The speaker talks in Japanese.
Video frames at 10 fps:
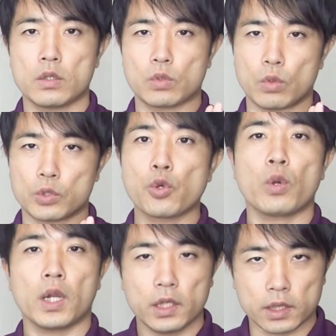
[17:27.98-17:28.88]
その
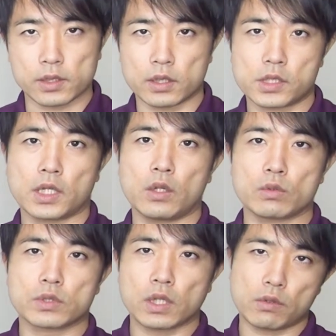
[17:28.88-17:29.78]
消化にですね力
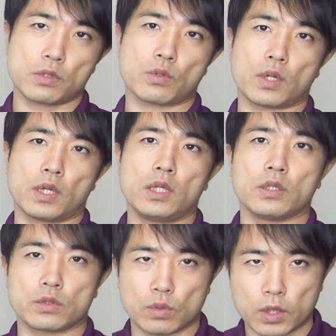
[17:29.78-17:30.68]
を使う必要がないん
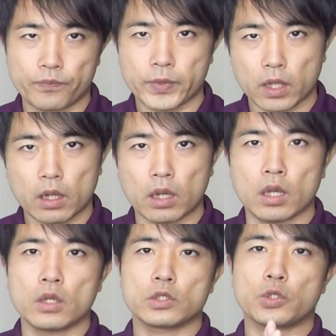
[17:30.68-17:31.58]
ですよね。だか
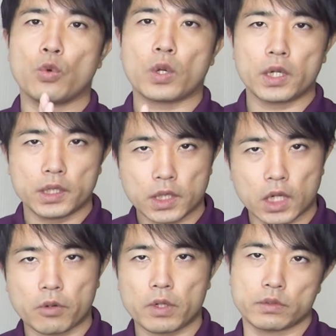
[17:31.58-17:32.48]
ら消化に
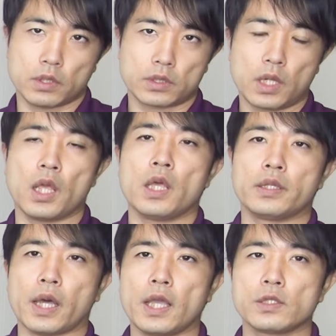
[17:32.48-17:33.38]
関わるですね
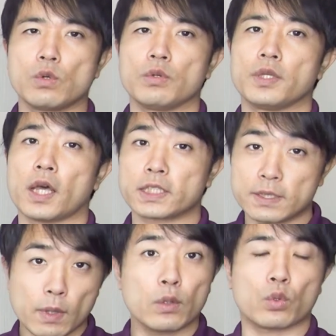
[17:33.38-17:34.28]
内臓を
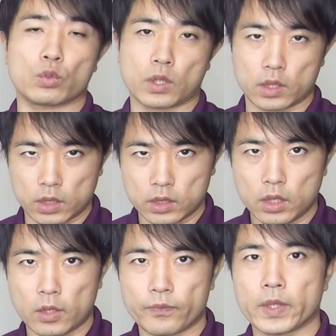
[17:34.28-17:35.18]
休めることができ
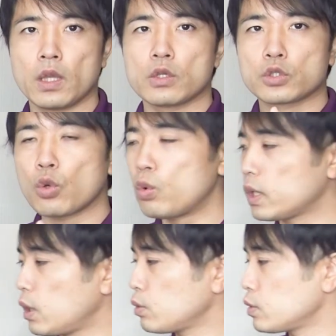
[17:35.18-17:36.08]
て、消
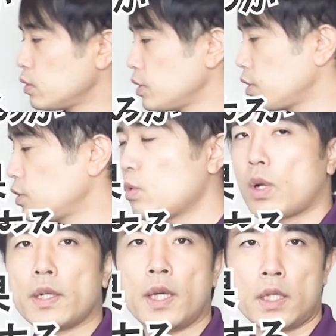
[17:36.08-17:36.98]
化をする必要
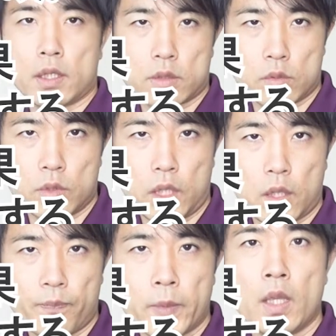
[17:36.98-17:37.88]
がないですの
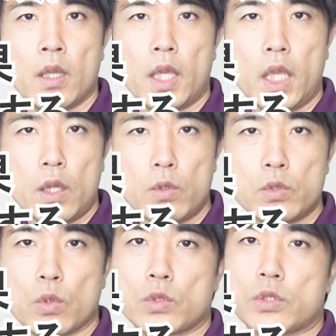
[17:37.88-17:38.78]
で、栄養
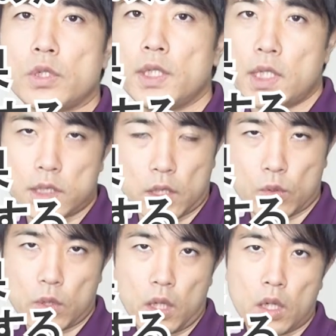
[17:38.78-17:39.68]
素を作り出したり
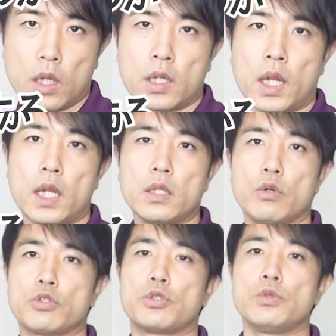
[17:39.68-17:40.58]
とか体
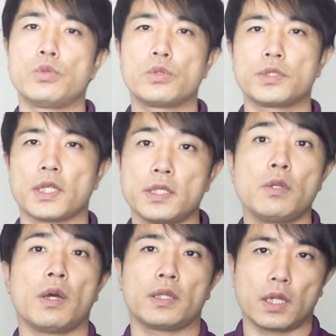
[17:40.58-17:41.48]
を修復さ
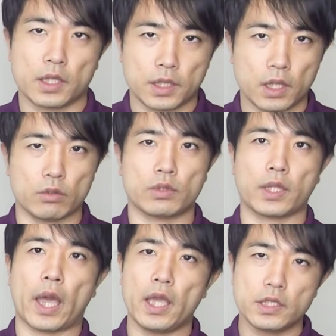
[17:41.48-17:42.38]
せる働きである
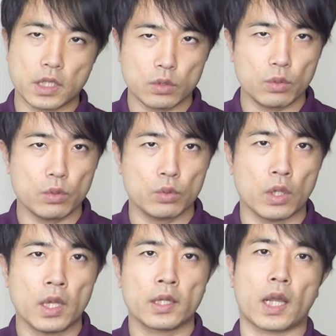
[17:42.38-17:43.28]
代謝とい
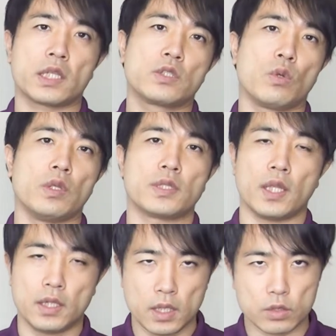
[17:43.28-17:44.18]
う活動に
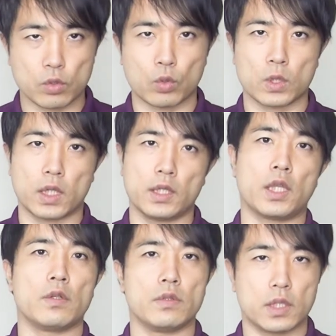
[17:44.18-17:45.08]
専念することが
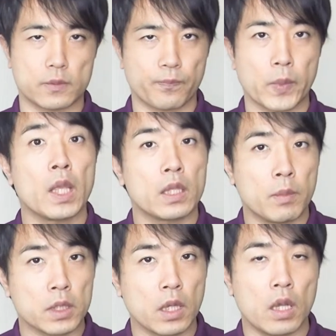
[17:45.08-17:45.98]
できるんです。
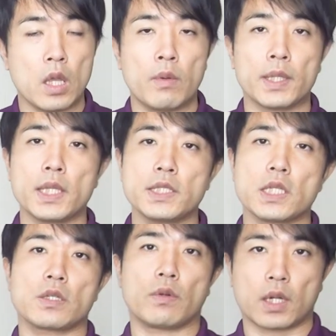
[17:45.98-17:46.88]
でまた私
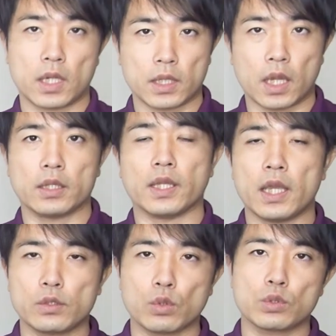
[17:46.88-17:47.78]
たちの体、
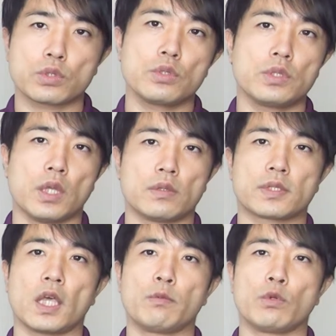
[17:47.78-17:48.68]
内臓を作っている
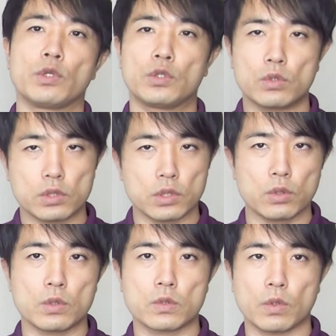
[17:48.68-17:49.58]
細胞の一つ
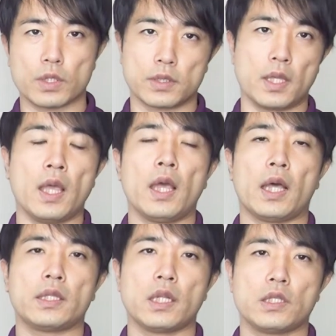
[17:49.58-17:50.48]
一つをですね
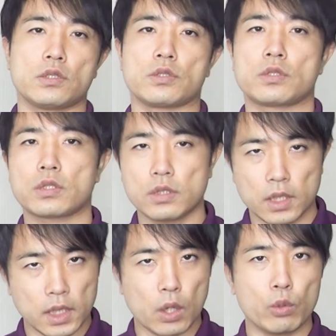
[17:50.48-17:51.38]
新しく作
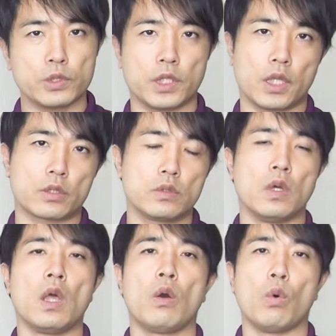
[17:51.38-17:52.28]
り直してい
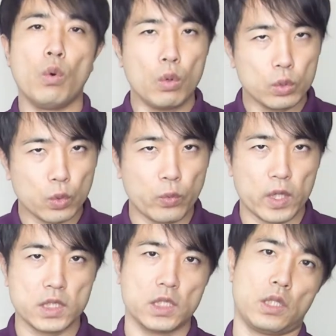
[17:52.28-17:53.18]
く
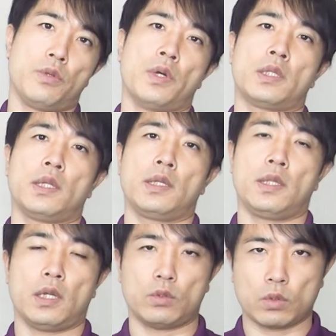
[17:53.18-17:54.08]
オートファジーという働き
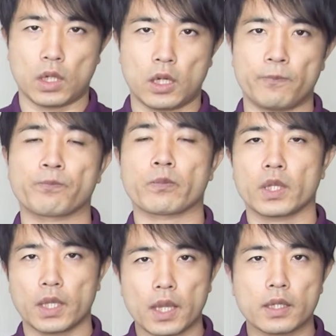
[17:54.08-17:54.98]
であるとか、
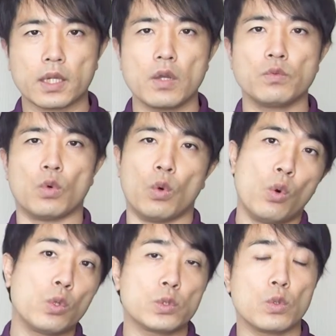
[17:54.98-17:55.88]
血管を
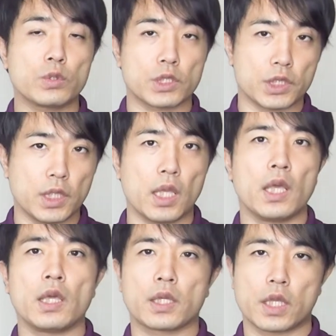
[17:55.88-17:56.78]
大掃除して
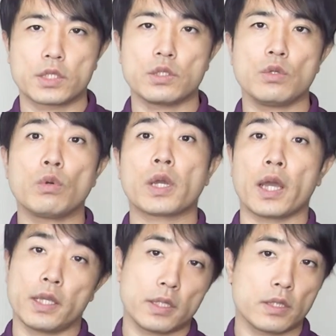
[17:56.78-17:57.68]
血流を
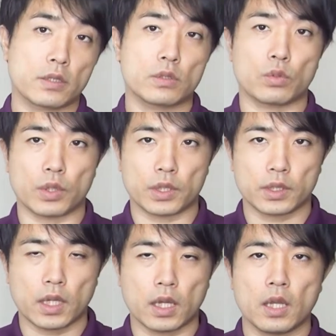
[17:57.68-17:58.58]
改善するといっ
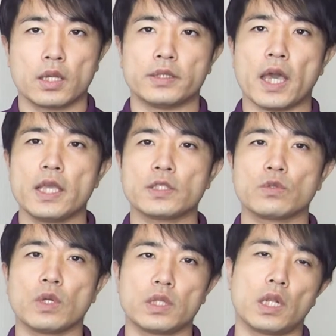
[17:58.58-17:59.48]
た内
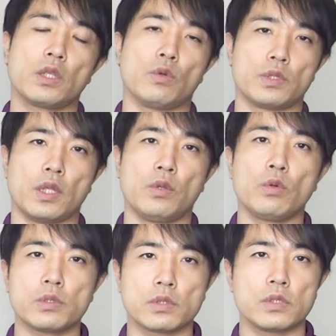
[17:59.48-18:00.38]
臓の働きをですね
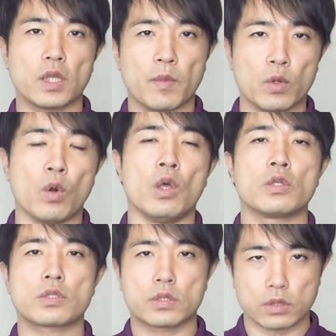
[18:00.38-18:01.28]
良くするための
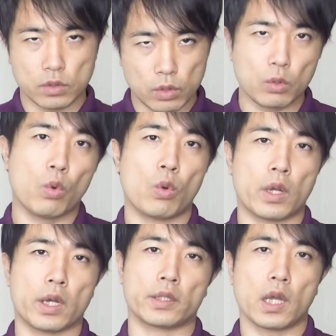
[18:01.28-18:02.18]
すごい効
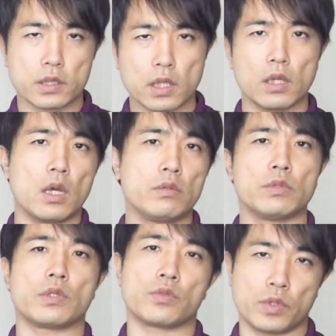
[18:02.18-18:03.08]
果がたくさんある
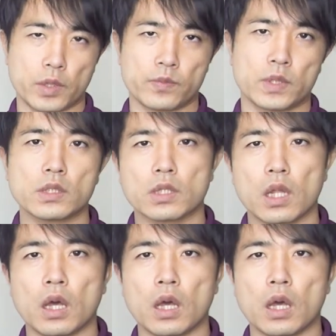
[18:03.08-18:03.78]
んですよね。ですか